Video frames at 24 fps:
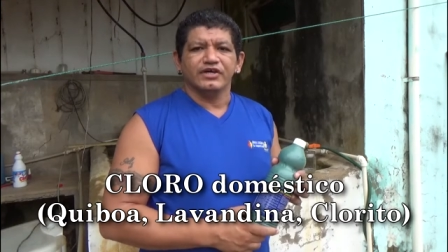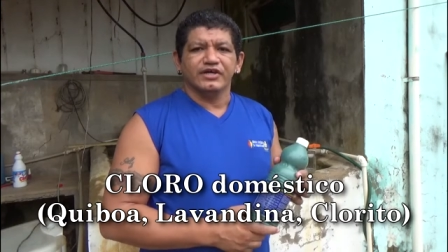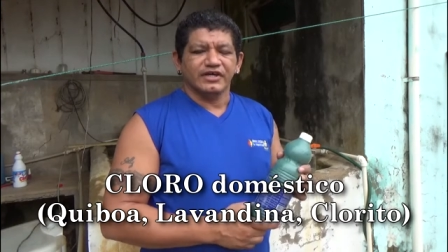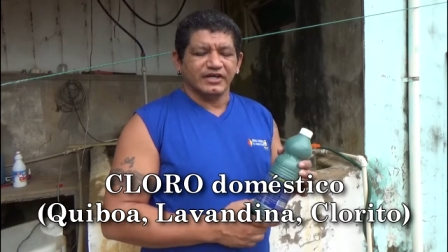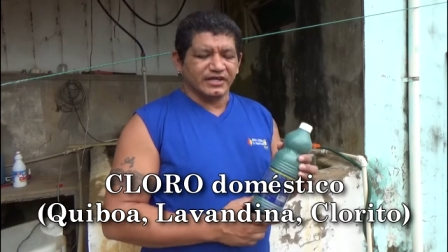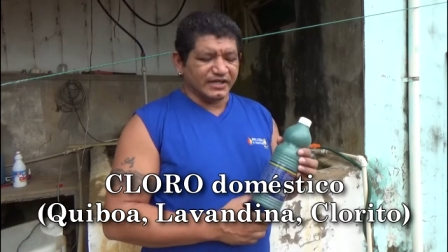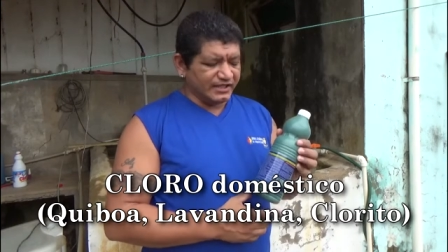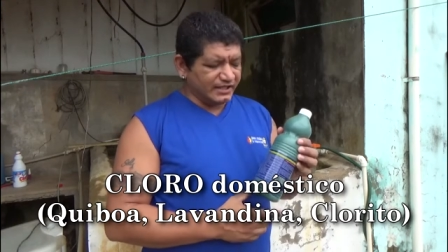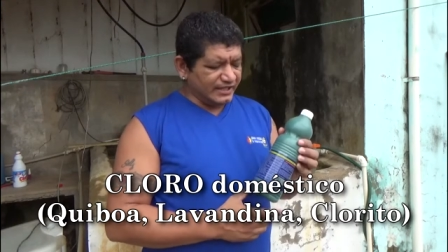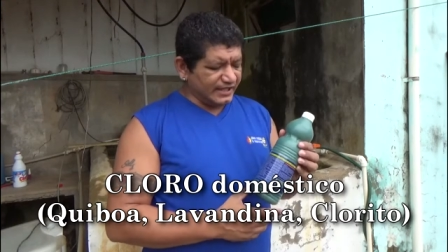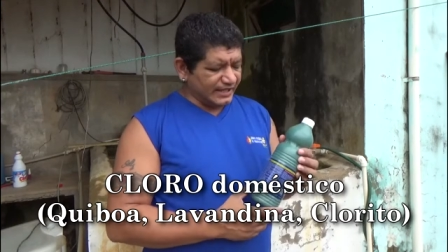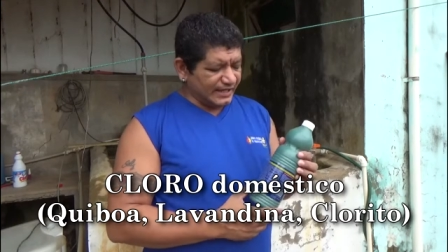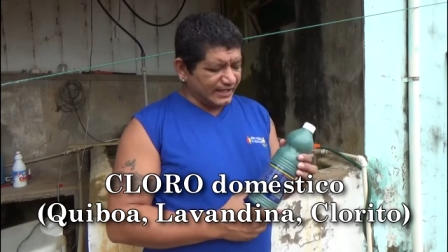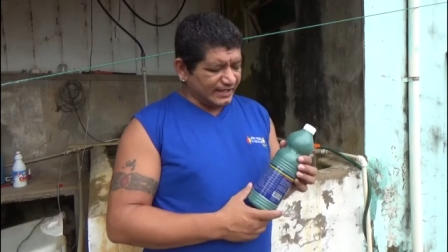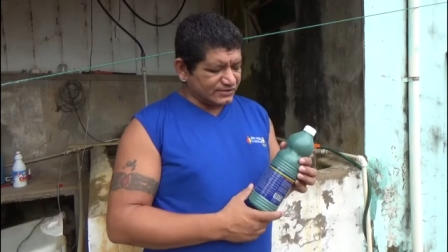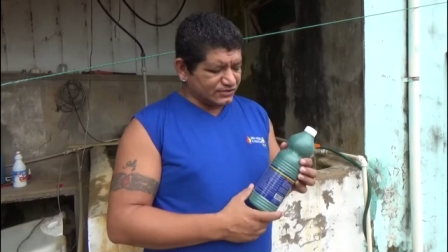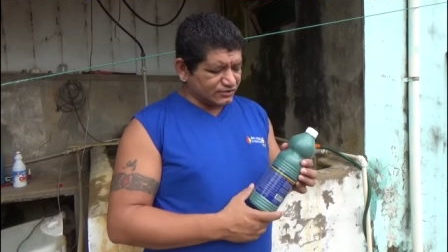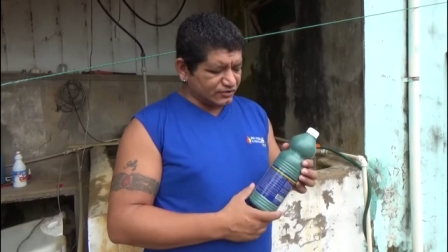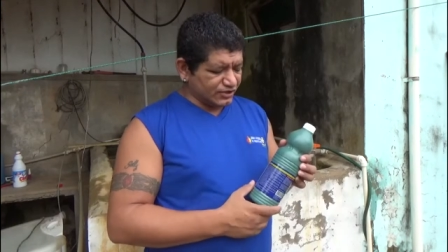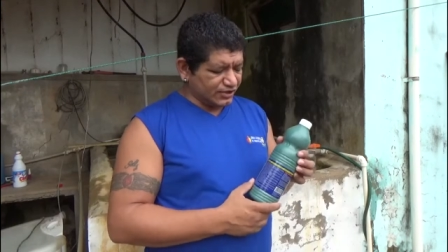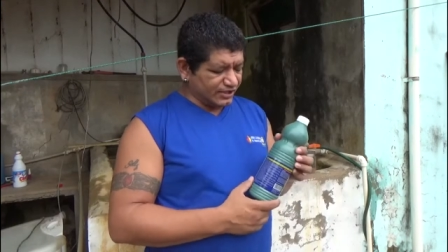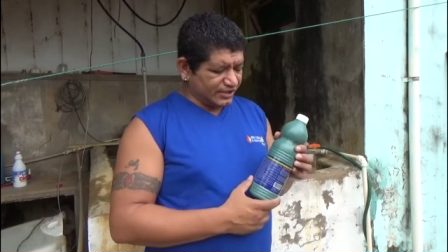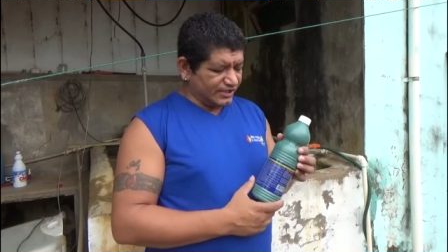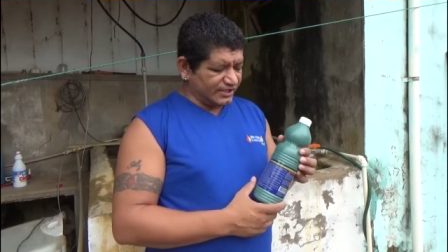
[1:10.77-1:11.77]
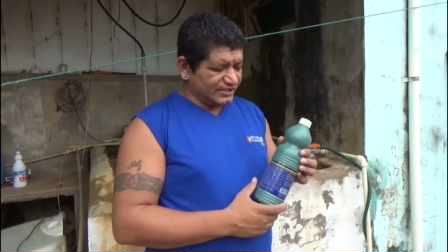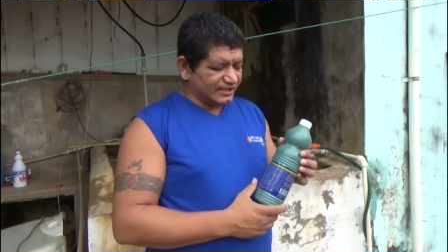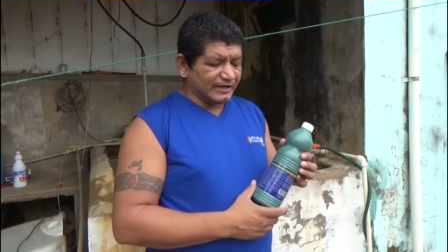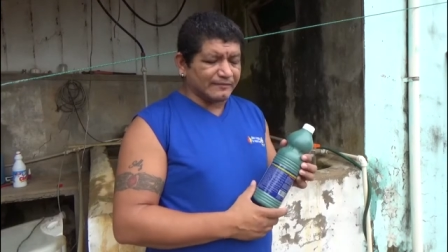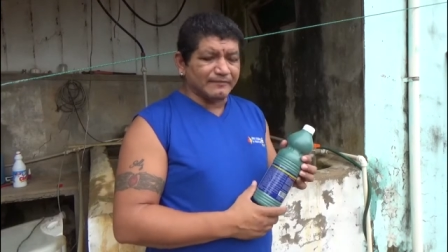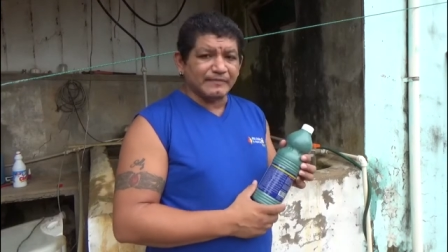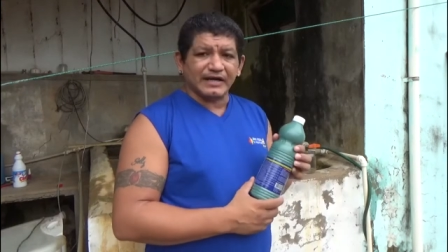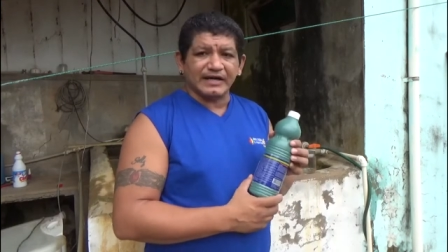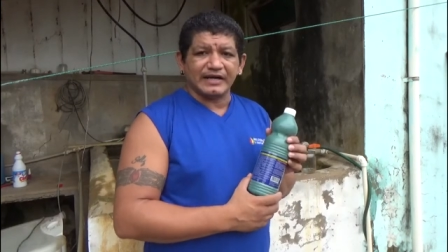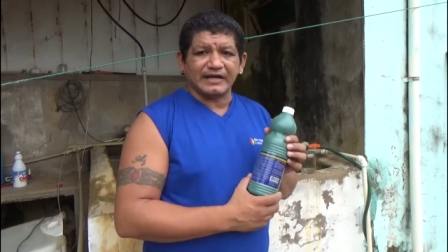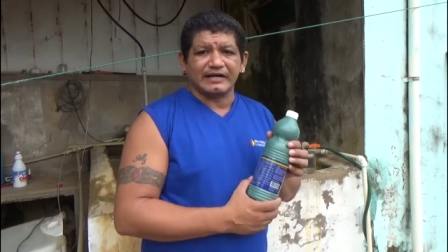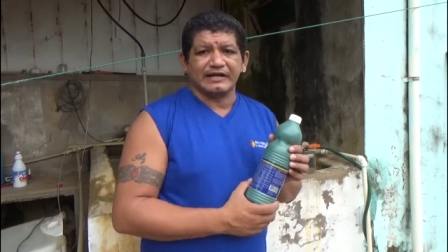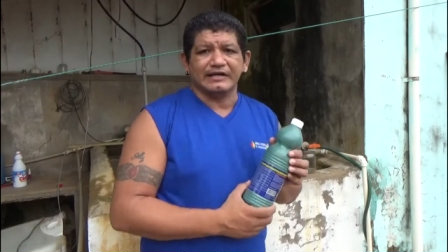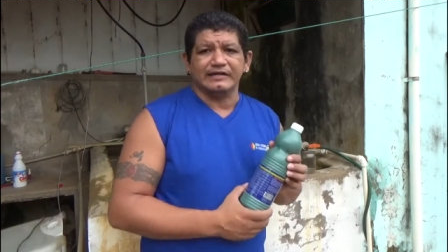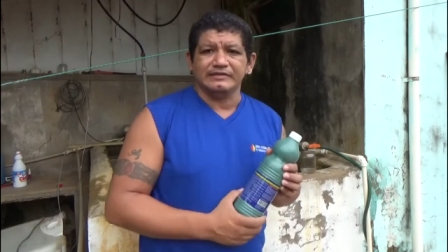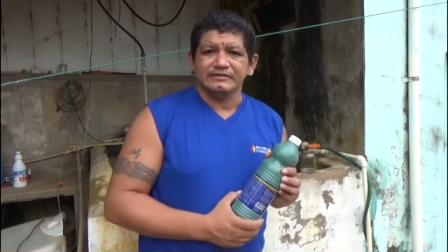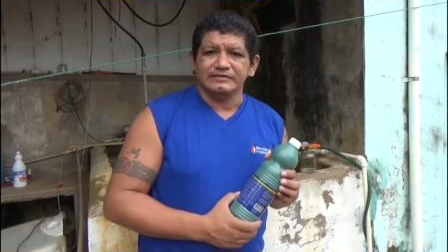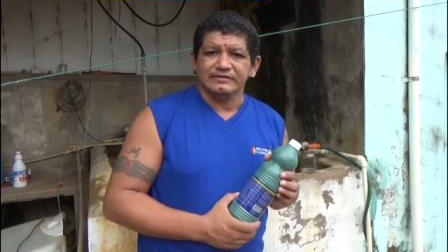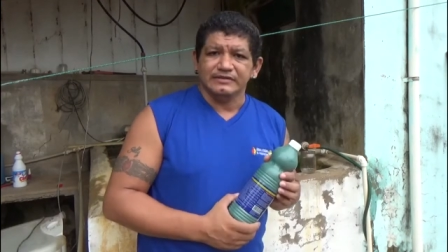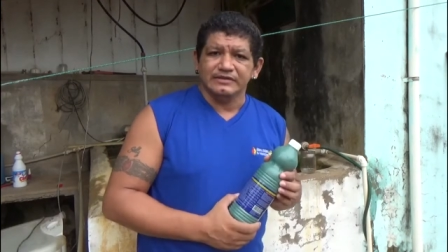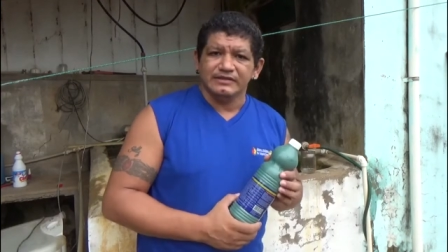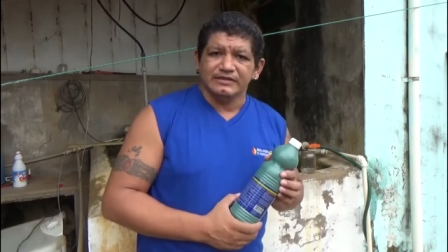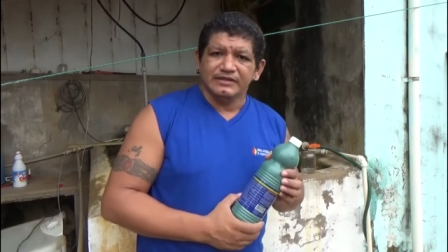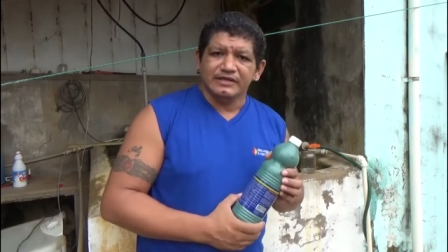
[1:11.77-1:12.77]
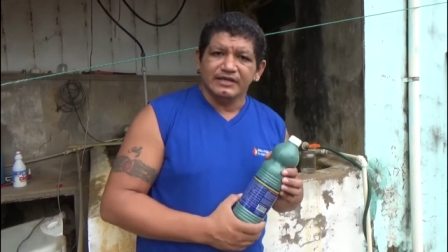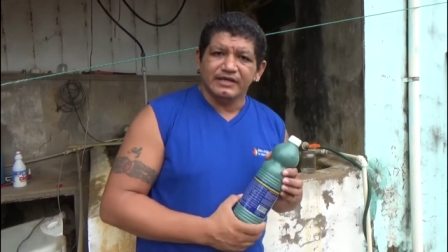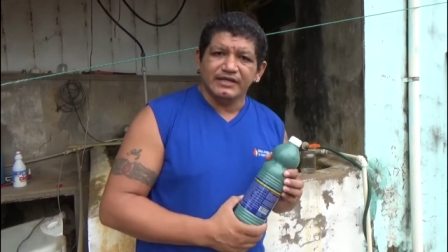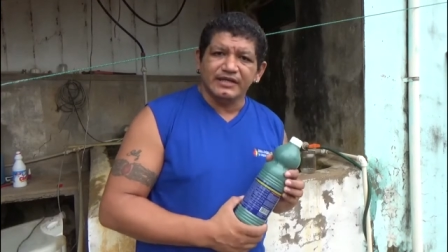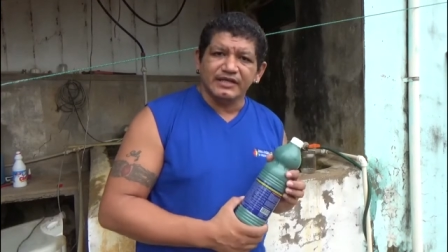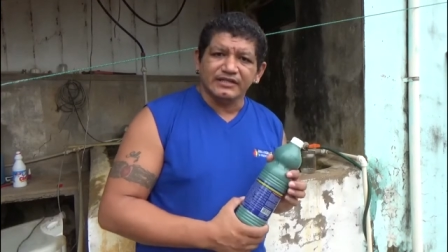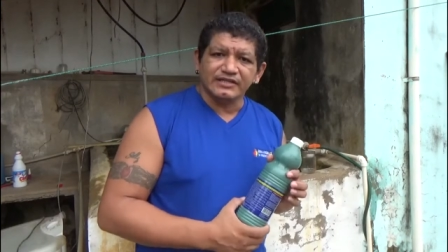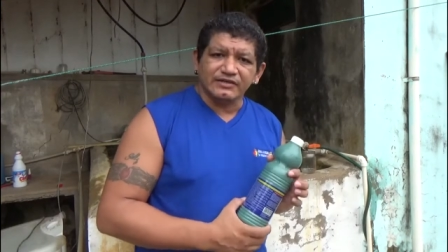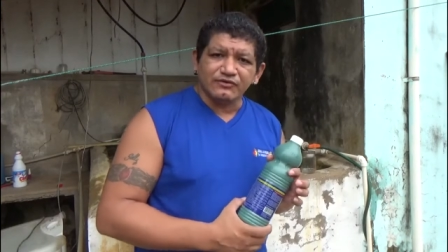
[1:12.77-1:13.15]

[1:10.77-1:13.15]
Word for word: En este caso, esta marca, ella